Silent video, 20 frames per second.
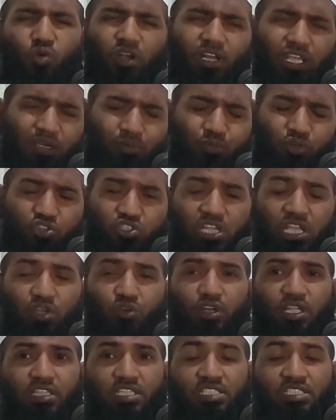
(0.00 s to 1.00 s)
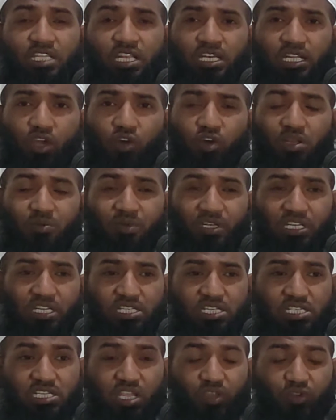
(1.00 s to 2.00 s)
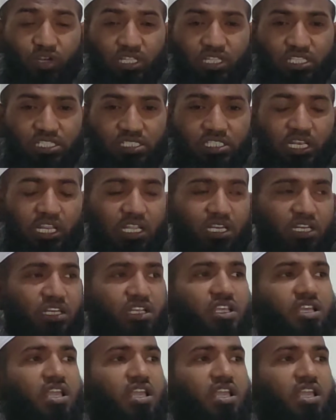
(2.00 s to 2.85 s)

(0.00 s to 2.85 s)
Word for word: অনেক বড় শাইখুল দিচ্ছিলেন ছিলেন গাওয়ের মাদ্রাসা শাইখুল দিচ্ছিলেন